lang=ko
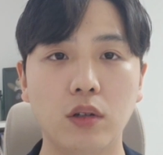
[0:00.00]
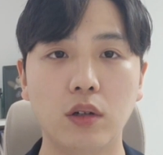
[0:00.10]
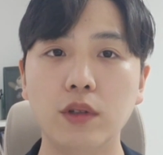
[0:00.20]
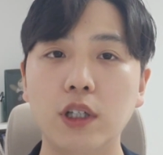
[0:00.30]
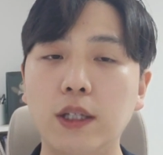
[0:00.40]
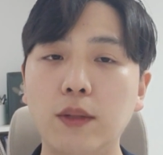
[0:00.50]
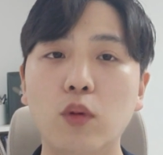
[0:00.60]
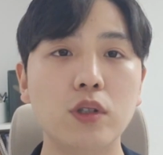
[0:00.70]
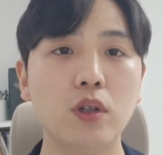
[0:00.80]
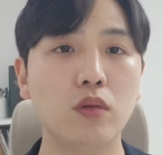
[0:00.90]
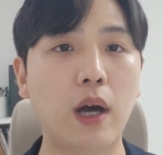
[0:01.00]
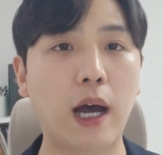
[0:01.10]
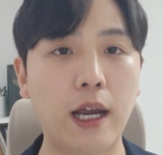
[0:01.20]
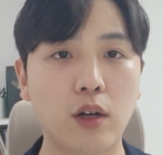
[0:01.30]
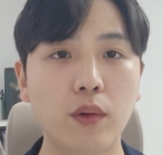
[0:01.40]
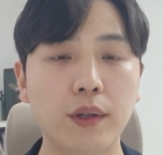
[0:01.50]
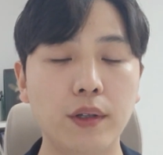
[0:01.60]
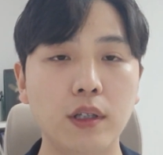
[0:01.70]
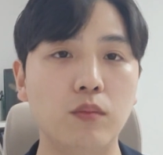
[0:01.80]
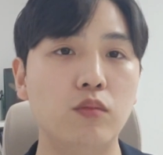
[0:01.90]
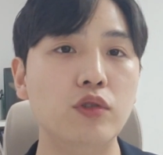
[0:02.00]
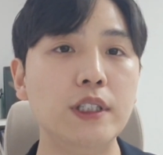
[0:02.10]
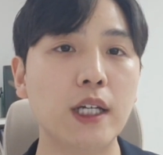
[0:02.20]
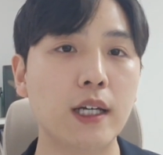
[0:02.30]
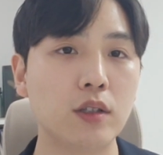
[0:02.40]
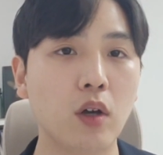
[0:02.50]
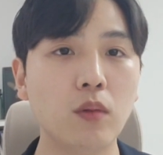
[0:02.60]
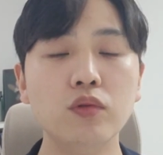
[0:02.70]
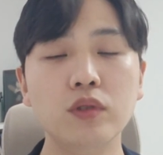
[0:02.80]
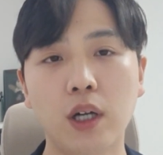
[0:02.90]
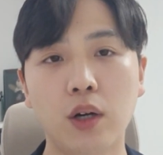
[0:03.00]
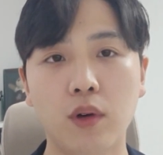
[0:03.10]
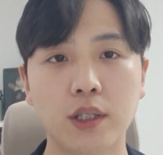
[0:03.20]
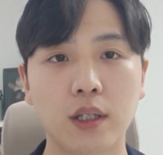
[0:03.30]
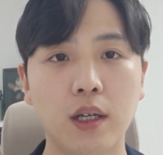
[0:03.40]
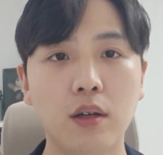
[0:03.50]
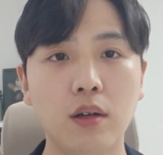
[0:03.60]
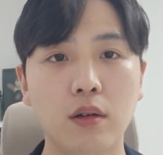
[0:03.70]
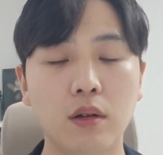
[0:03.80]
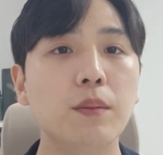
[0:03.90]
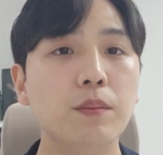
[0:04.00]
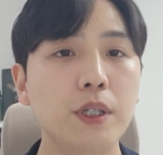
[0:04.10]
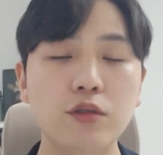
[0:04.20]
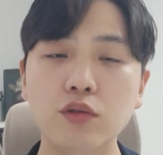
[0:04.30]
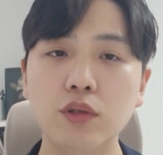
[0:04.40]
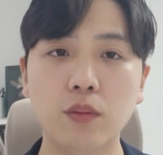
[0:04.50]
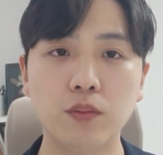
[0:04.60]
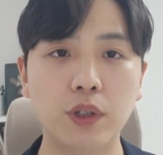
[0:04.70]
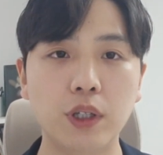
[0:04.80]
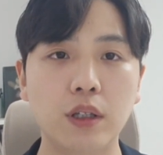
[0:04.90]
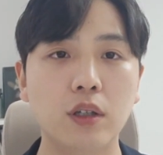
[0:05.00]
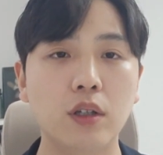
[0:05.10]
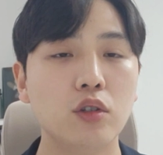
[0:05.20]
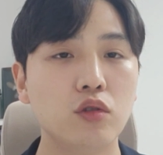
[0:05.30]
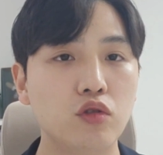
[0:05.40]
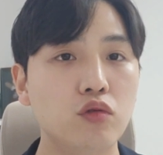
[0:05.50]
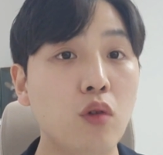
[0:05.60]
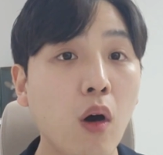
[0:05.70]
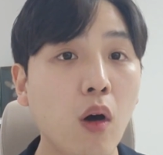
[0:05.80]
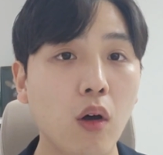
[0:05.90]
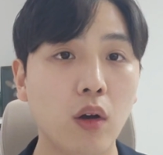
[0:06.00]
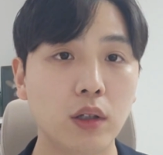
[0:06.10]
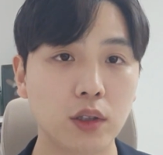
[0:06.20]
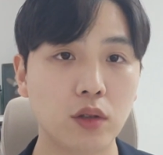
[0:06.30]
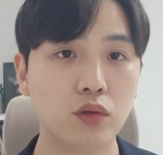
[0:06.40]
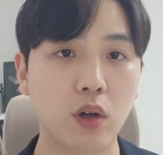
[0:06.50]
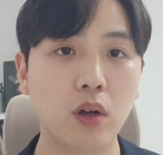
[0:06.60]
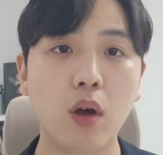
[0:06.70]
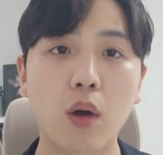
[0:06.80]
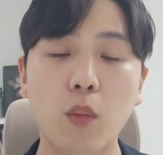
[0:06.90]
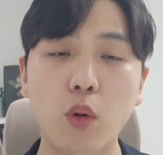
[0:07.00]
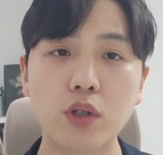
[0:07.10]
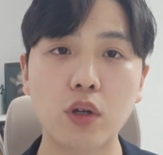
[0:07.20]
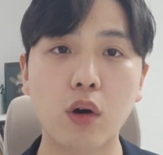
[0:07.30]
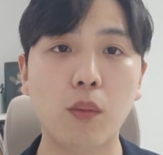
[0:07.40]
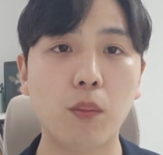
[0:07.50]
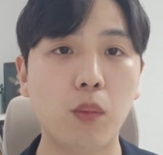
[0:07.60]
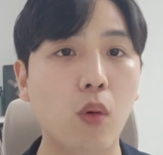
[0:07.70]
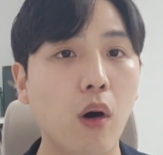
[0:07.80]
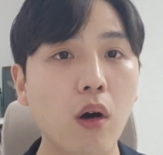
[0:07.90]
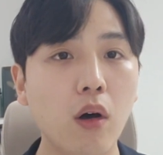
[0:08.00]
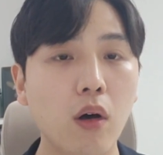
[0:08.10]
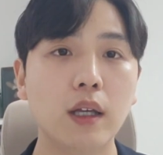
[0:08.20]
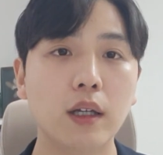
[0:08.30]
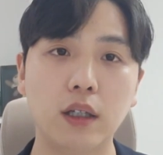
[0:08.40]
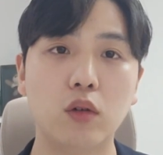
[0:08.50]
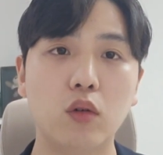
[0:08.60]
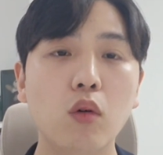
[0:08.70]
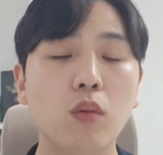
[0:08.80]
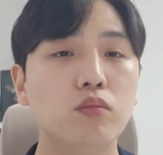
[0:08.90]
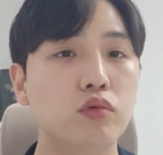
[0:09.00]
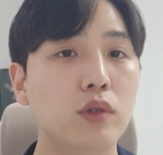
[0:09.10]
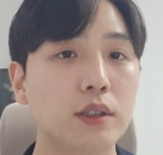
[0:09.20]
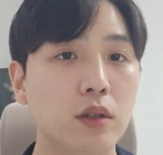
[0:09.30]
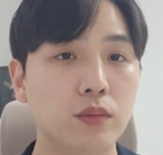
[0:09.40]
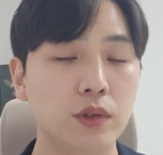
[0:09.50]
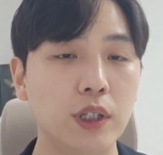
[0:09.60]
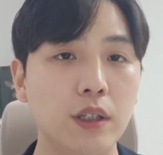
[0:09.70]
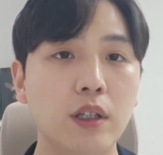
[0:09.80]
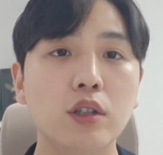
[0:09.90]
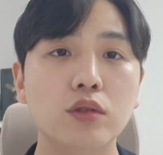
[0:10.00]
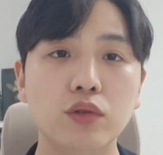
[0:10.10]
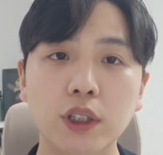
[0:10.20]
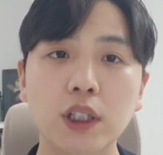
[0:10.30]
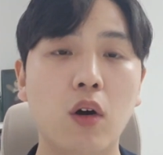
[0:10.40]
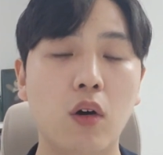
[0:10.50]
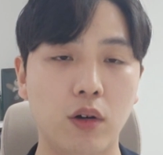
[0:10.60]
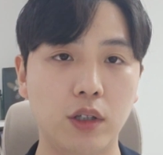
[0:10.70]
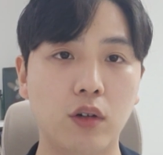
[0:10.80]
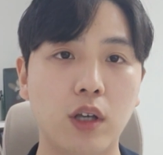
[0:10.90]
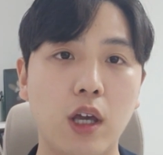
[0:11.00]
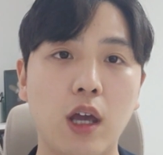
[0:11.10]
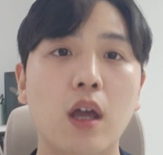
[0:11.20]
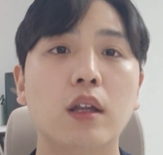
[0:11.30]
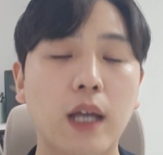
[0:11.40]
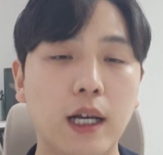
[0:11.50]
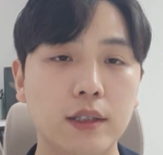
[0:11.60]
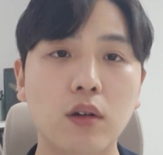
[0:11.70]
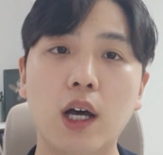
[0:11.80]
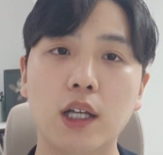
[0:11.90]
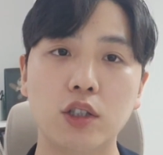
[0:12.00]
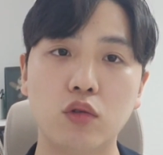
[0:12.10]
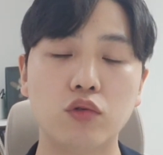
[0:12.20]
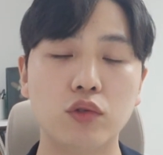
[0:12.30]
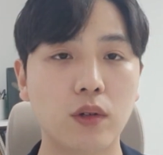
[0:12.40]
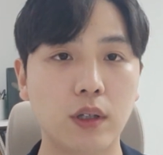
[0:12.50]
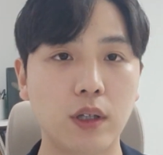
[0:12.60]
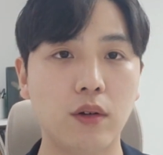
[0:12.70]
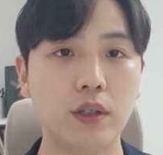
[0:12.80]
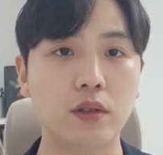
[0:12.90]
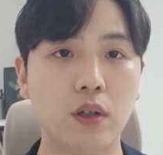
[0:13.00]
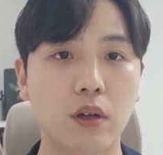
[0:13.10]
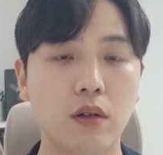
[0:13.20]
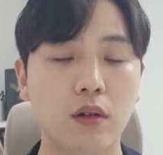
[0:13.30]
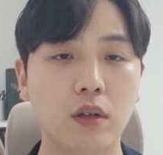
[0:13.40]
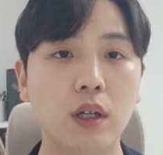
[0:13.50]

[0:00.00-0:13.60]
여러분들이 기본적으로 알고 있는 문장의 성분이라고 하잖아요. 필수 성분인 주어, 서술어, 목적어, 보어, 그리고 부가 성분인 수식어 이렇게 다섯 가지로 구성이 되어 있어요.